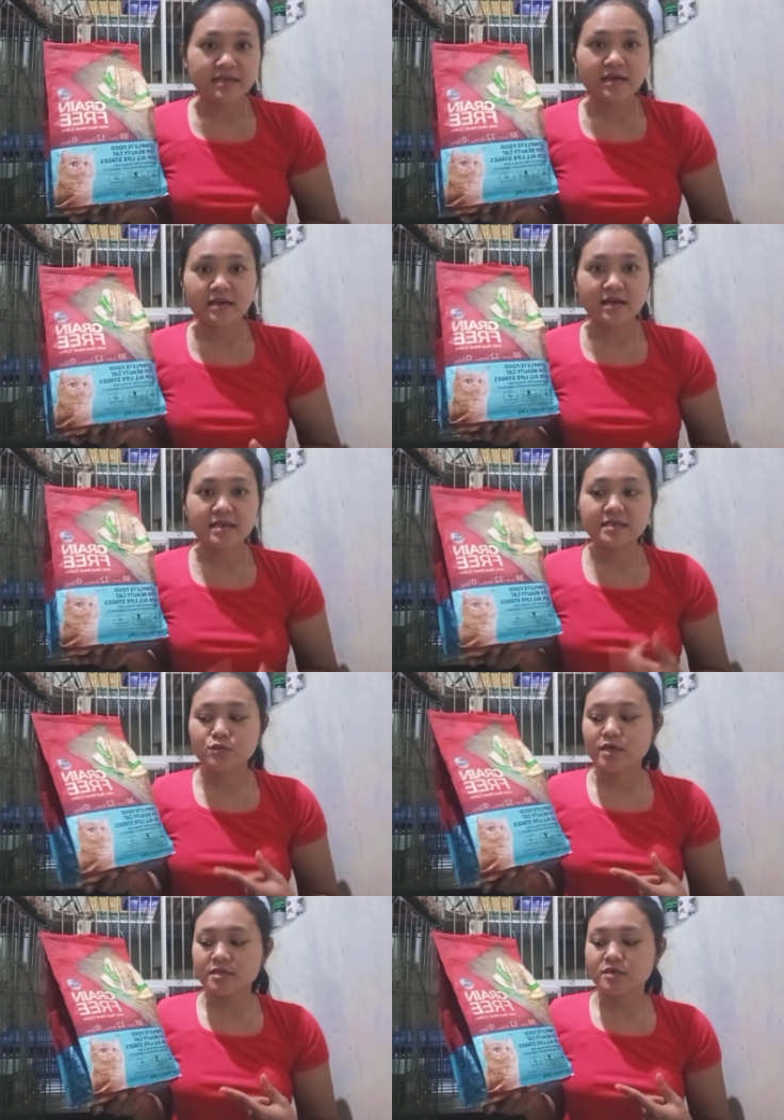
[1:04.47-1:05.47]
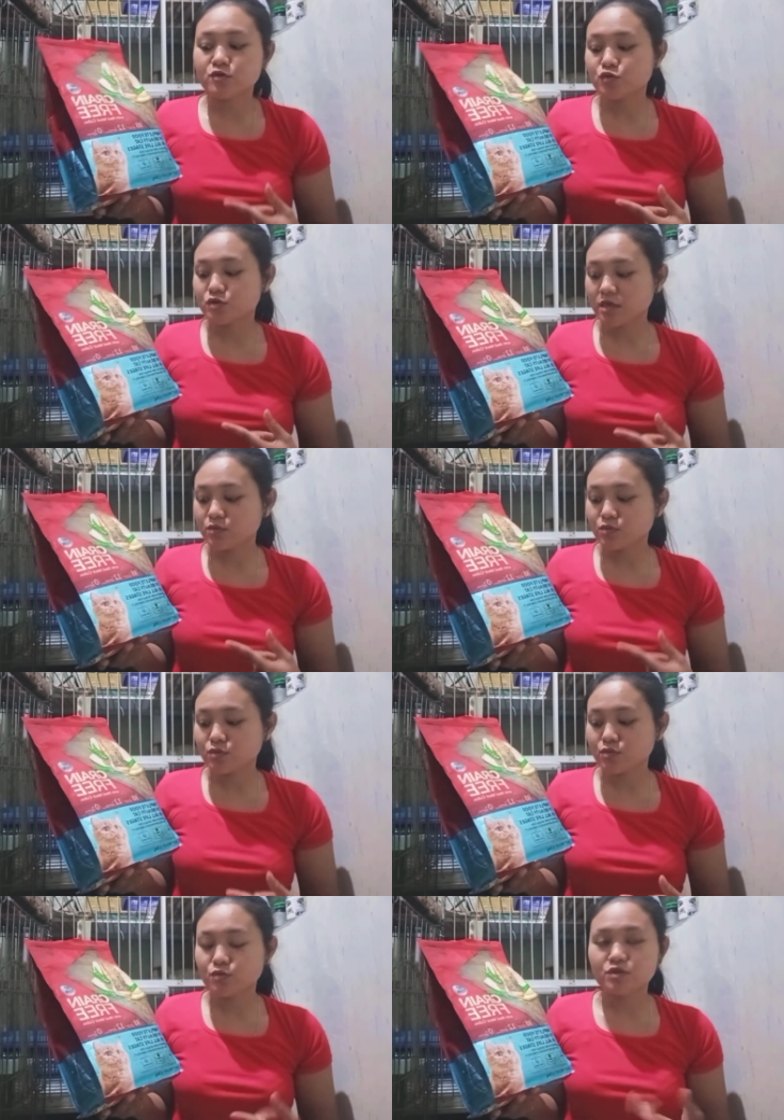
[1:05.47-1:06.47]
Karena ini tuh kan dikhususkan untuk
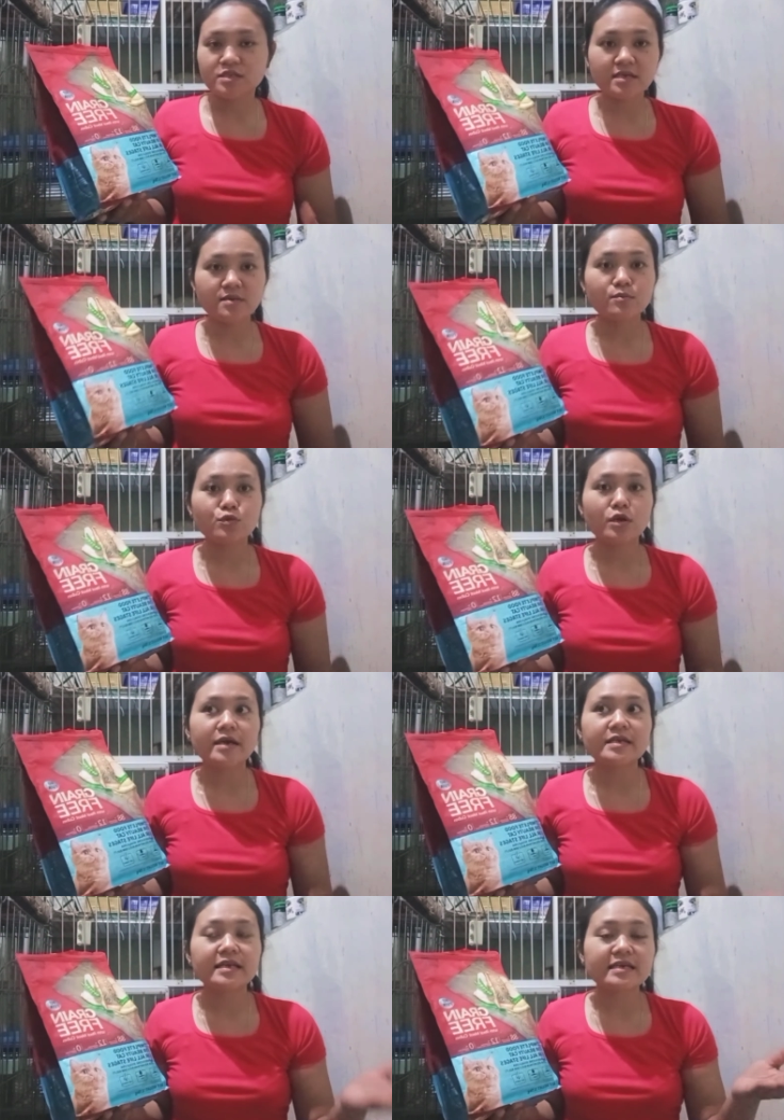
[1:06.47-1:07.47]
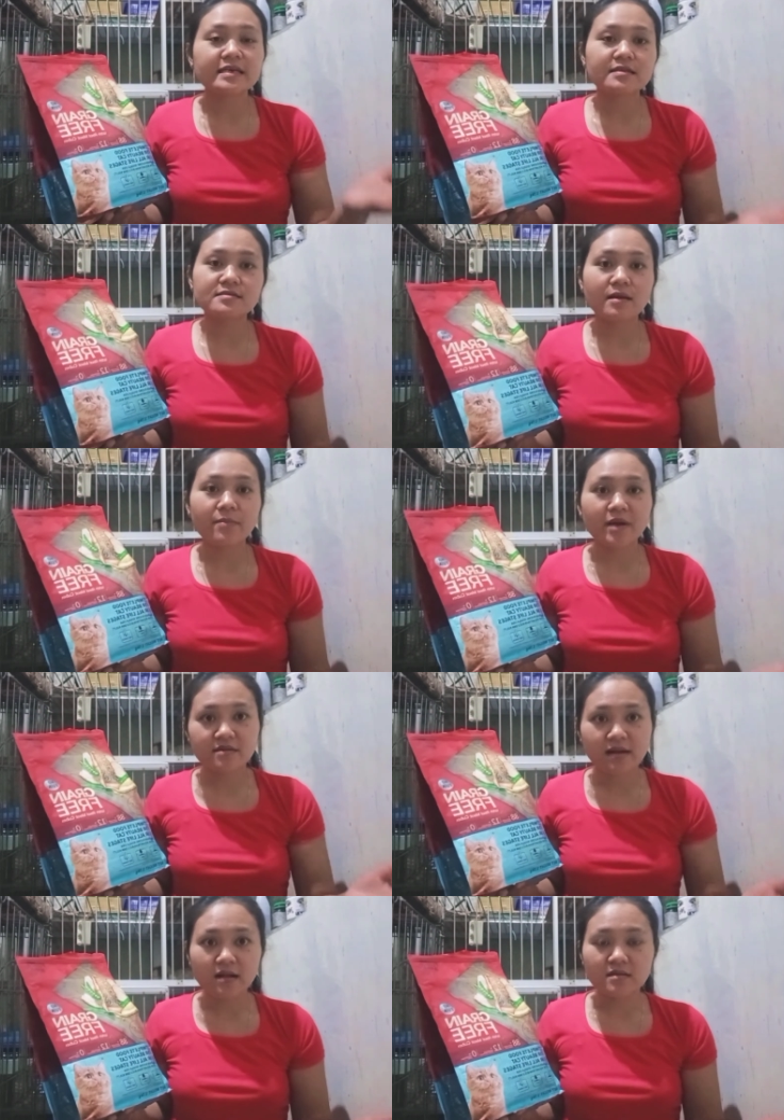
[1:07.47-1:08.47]
kucing mulai dari kitten sampai
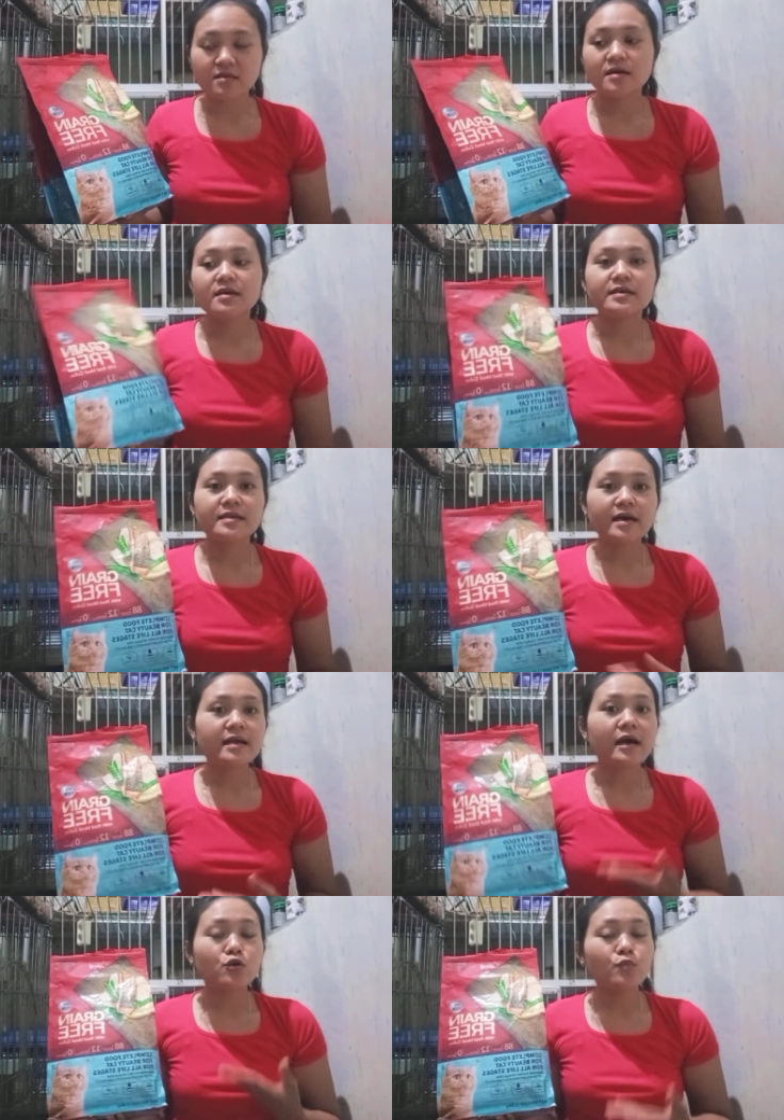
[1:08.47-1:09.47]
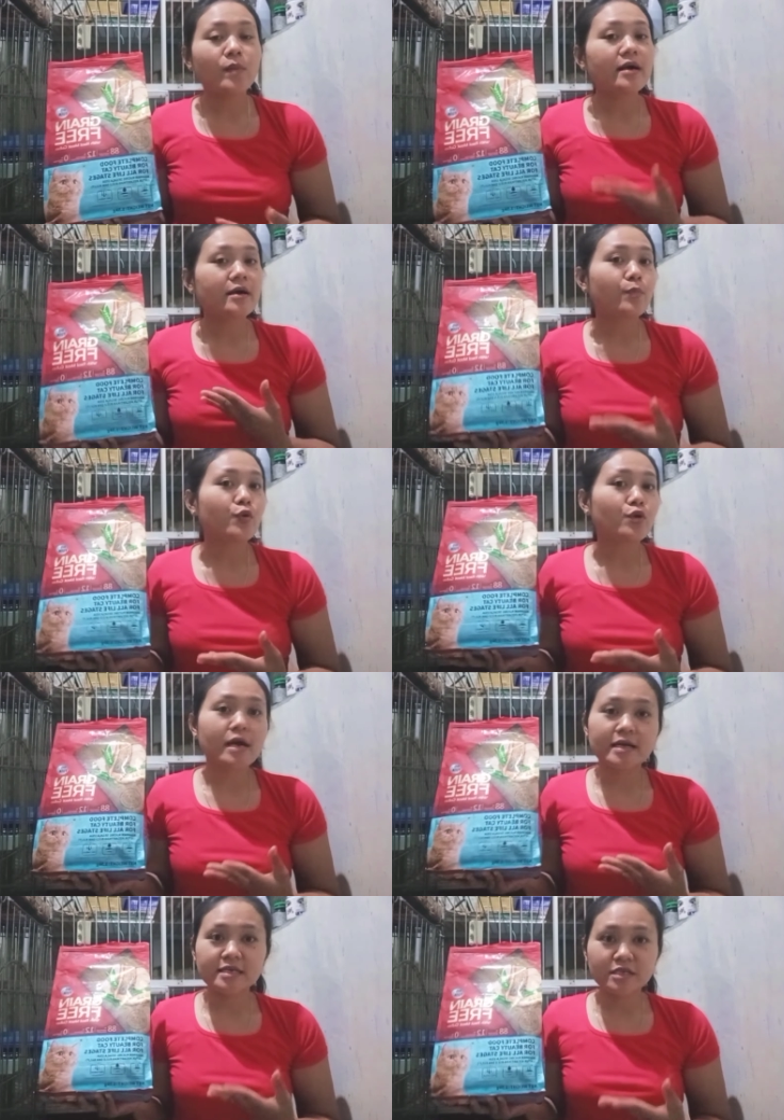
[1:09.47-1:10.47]
adult. Dan aku pakai produk
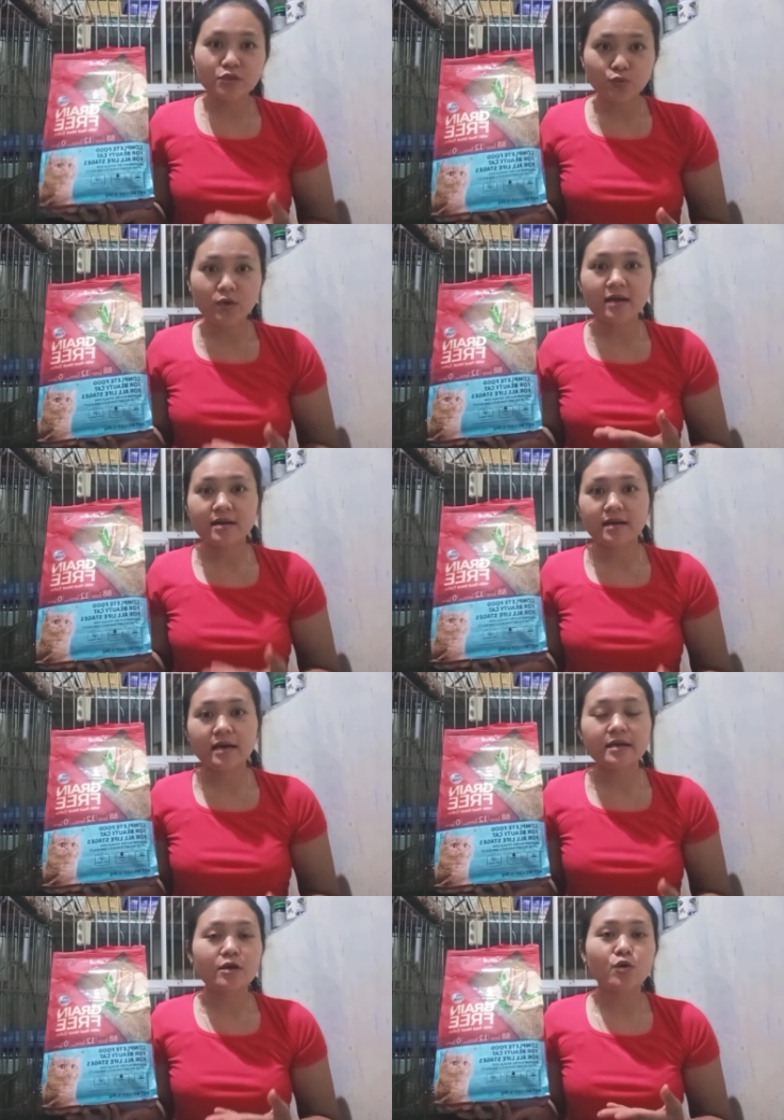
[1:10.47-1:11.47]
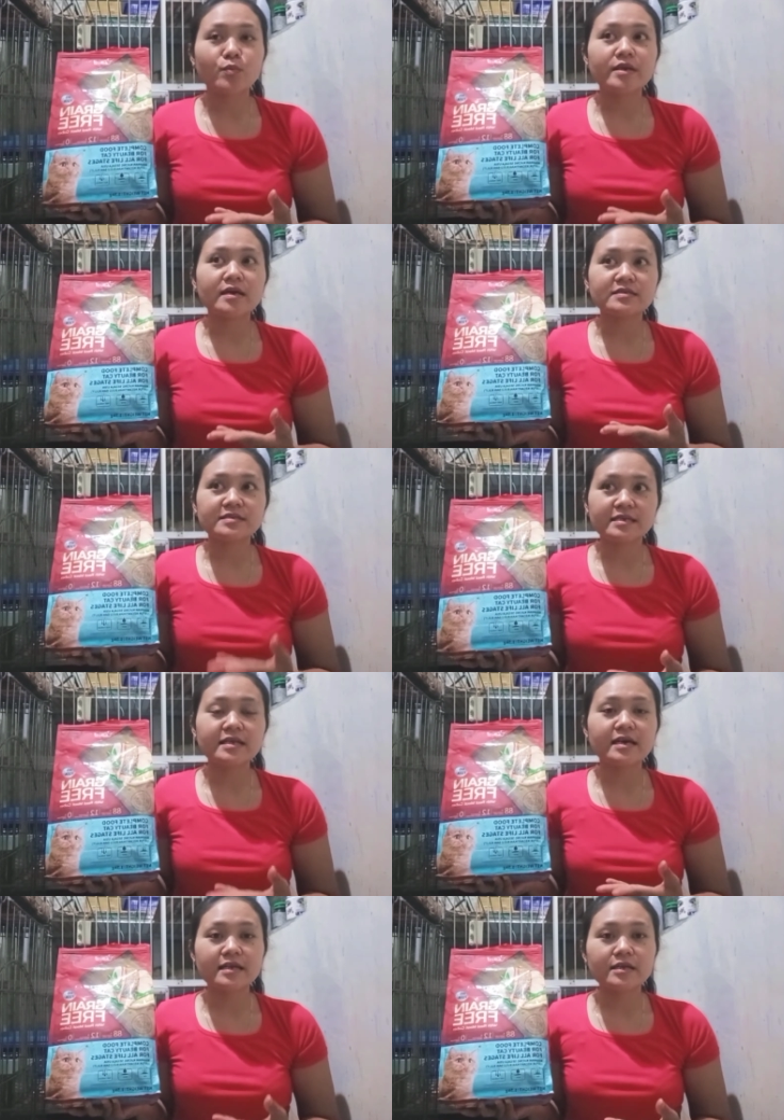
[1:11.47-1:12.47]
ini tuh karena rekomendasi
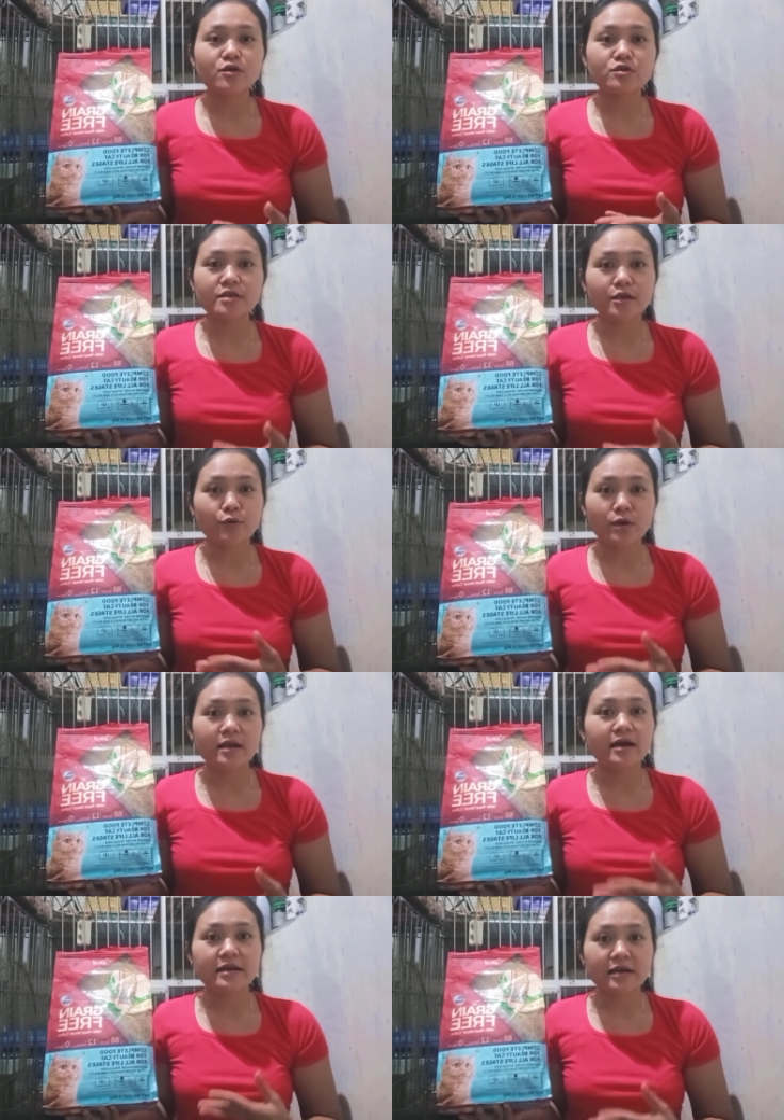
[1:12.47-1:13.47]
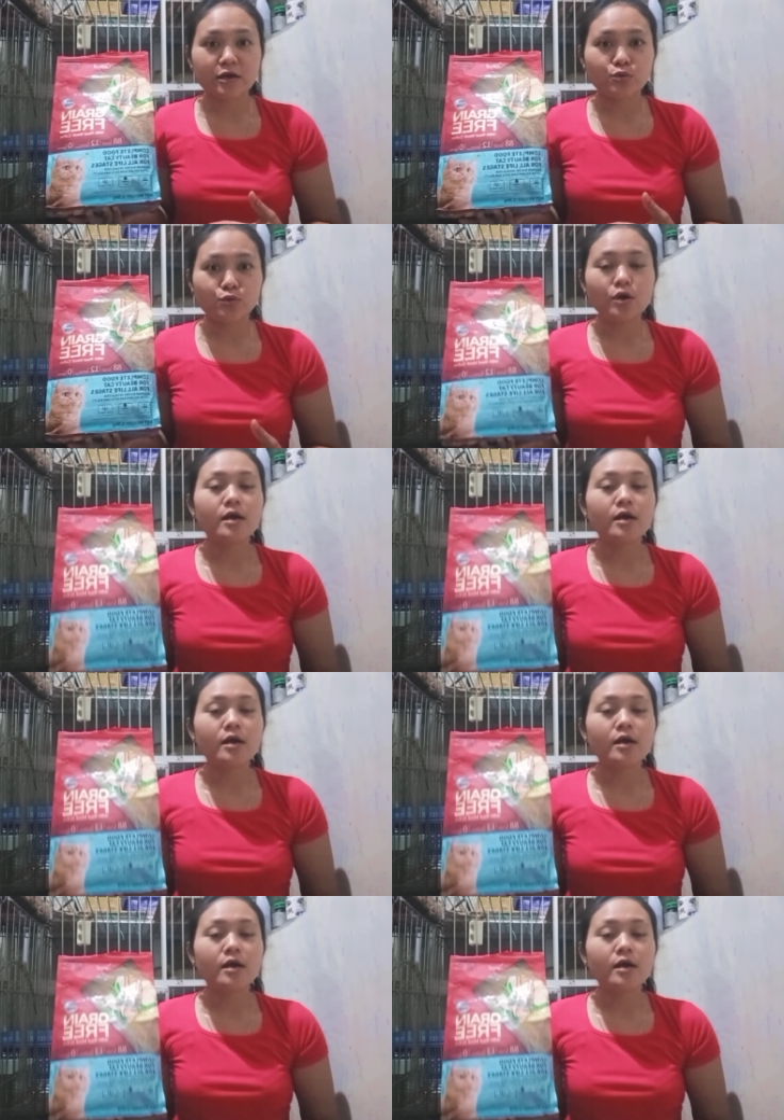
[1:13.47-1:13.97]
dari dokter hewan langganan aku.